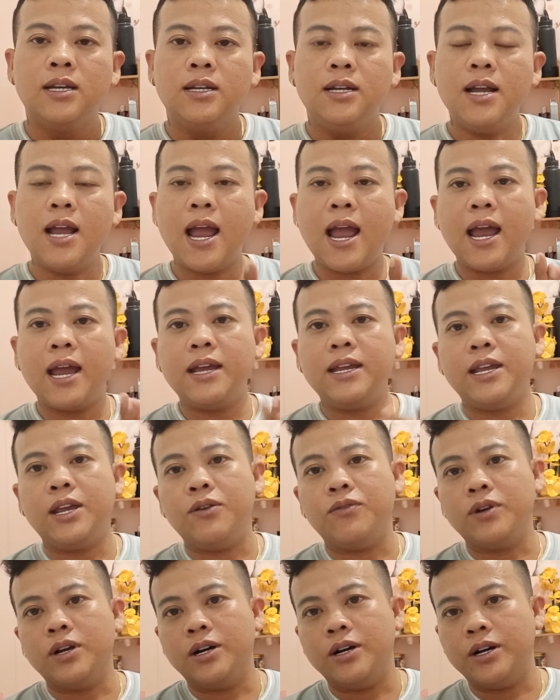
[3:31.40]
thứ hai
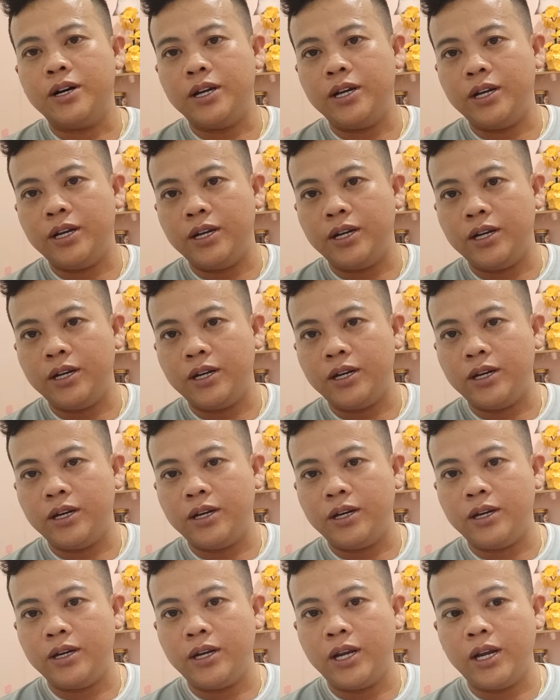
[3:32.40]
nhiều người
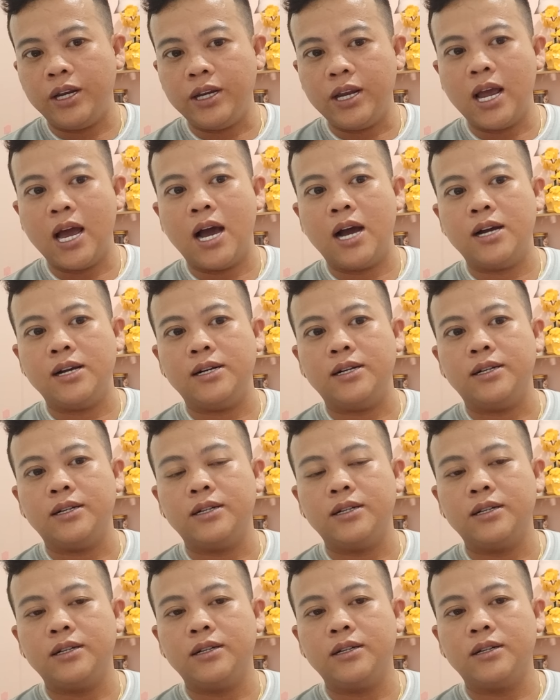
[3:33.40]
hiện giờ
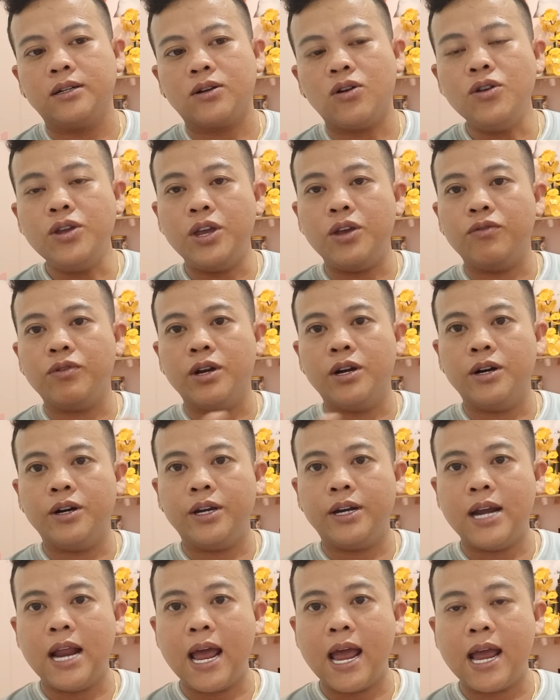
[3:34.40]
có nhiều
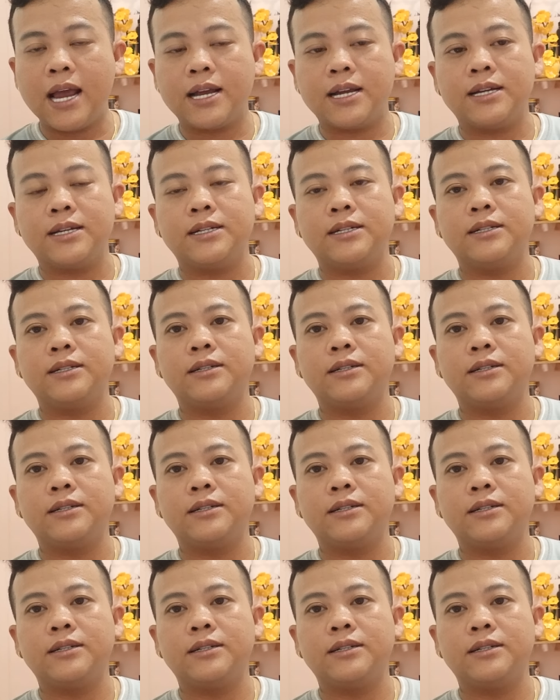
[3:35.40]
người đang